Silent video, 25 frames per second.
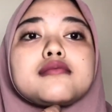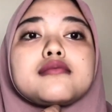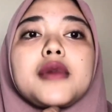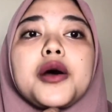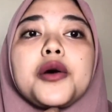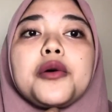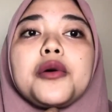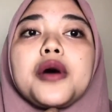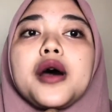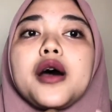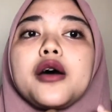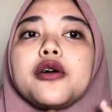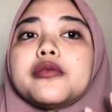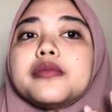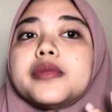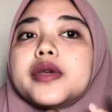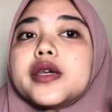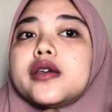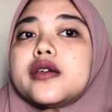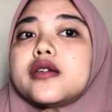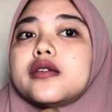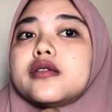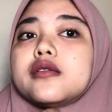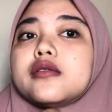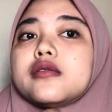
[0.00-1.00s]
mau aku
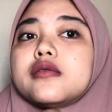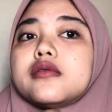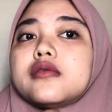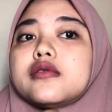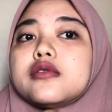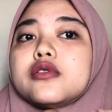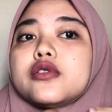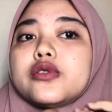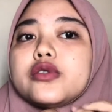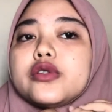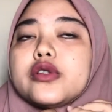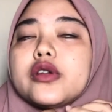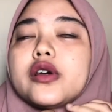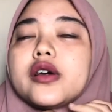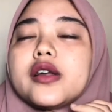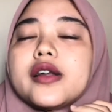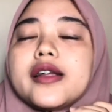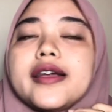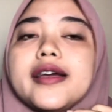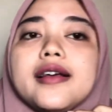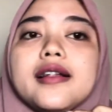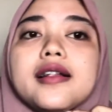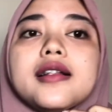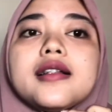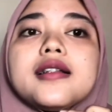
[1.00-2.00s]
bikin
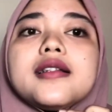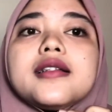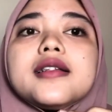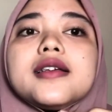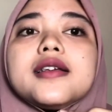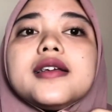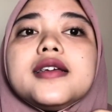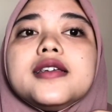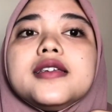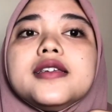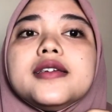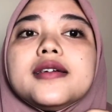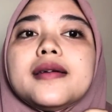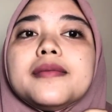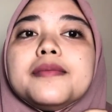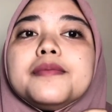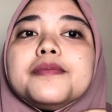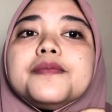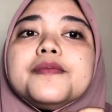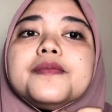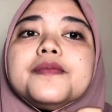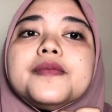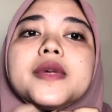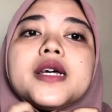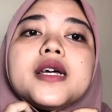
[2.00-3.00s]
tutorial hijab
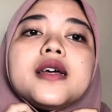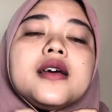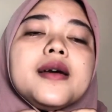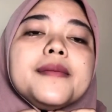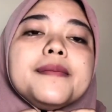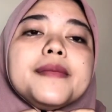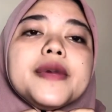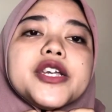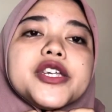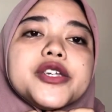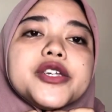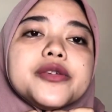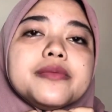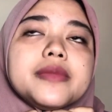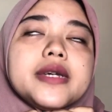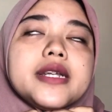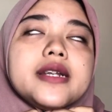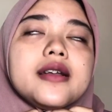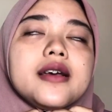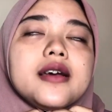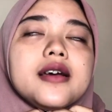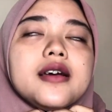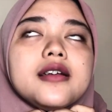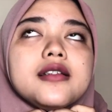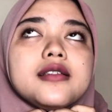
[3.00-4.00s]

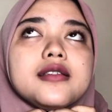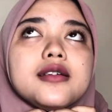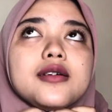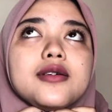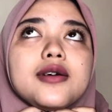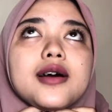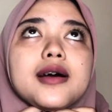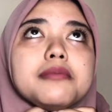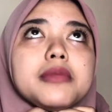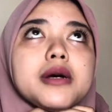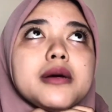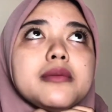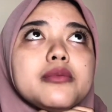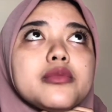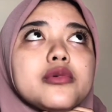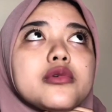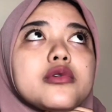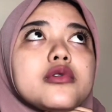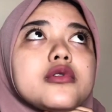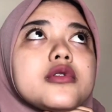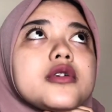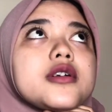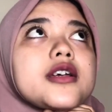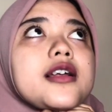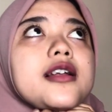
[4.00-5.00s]
pashmina atau
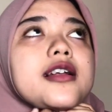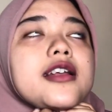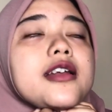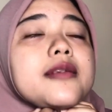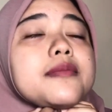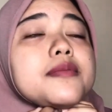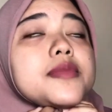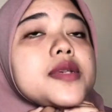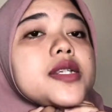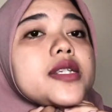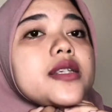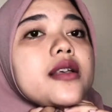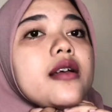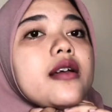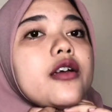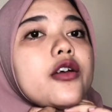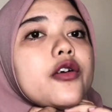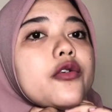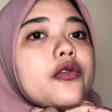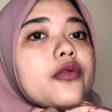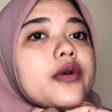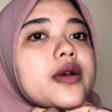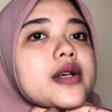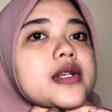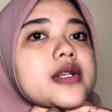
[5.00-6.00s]
apapun kalian bisa
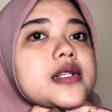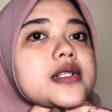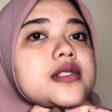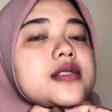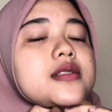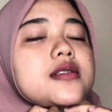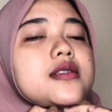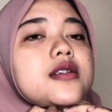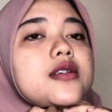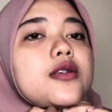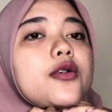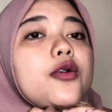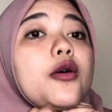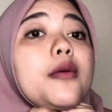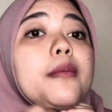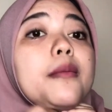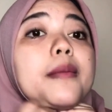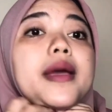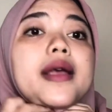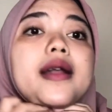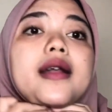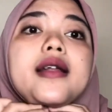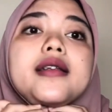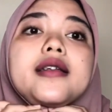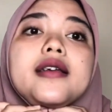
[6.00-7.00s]
request di
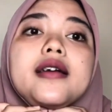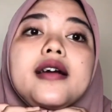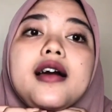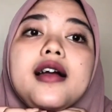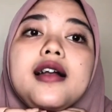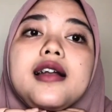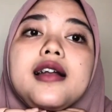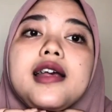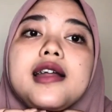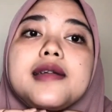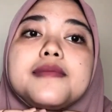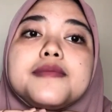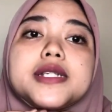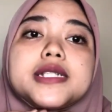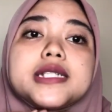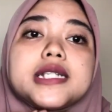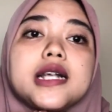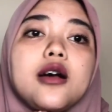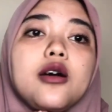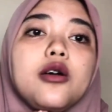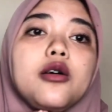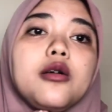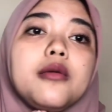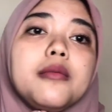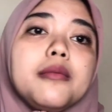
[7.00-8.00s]
komenan ya kalian
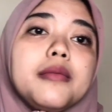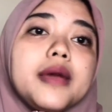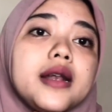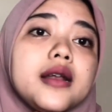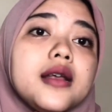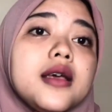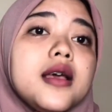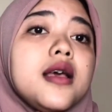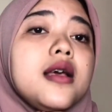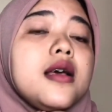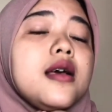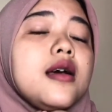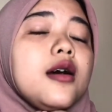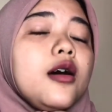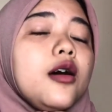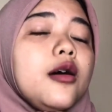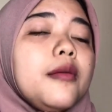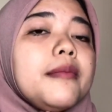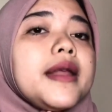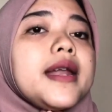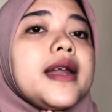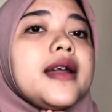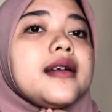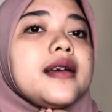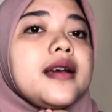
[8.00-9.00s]
bisa komen
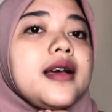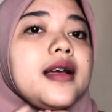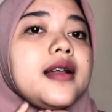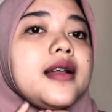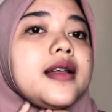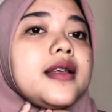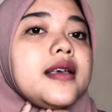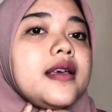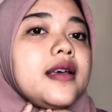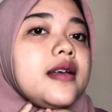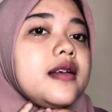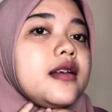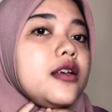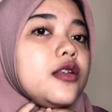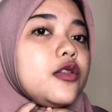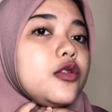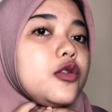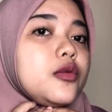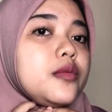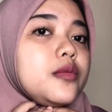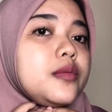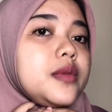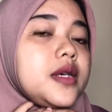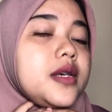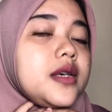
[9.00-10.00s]
komenan kalian
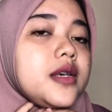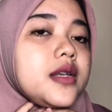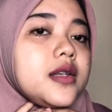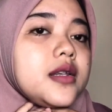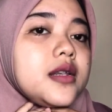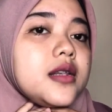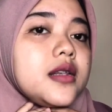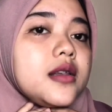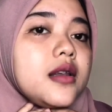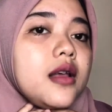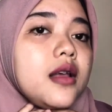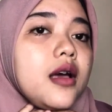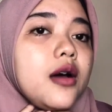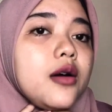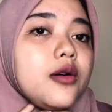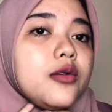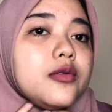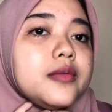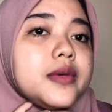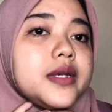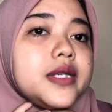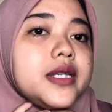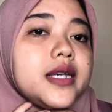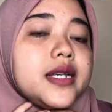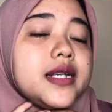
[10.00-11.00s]
itu bikin aku
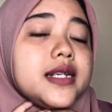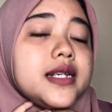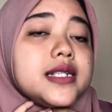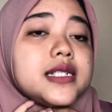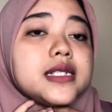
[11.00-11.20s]
menjadi